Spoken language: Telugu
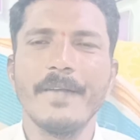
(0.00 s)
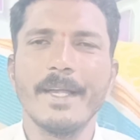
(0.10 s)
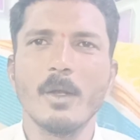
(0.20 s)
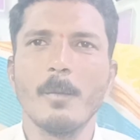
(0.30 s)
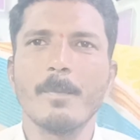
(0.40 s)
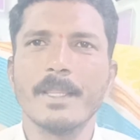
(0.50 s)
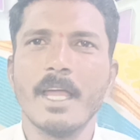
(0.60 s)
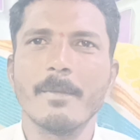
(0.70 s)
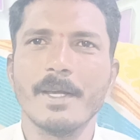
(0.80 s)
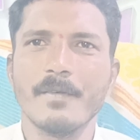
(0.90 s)
ఈ వీడియోలో
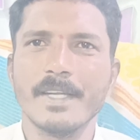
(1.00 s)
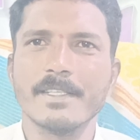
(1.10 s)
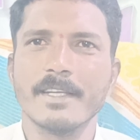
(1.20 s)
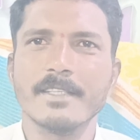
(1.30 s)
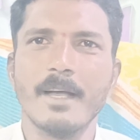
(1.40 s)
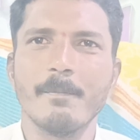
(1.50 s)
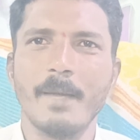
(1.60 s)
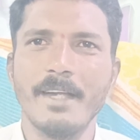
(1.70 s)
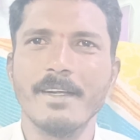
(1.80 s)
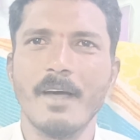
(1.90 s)
ప్రధానమైనటువంటి చర్చ
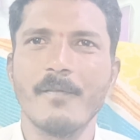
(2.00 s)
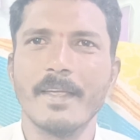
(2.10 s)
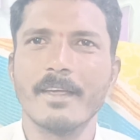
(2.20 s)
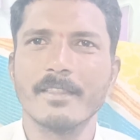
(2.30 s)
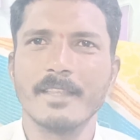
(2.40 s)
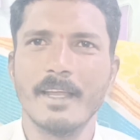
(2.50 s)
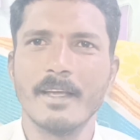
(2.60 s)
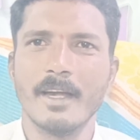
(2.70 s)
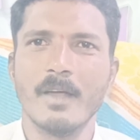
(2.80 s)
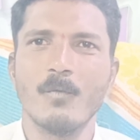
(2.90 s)
మెయిన్ టాపిక్
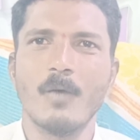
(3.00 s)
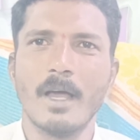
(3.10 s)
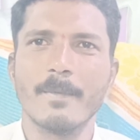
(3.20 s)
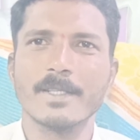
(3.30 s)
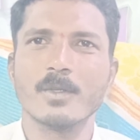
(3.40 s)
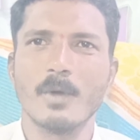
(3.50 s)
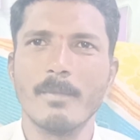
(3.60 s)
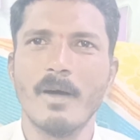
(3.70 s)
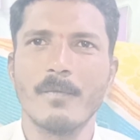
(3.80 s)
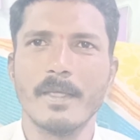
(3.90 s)
తెలంగాణ ఫార్మర్స్
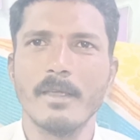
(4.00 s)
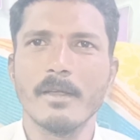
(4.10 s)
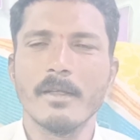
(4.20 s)
రుణమాఫీ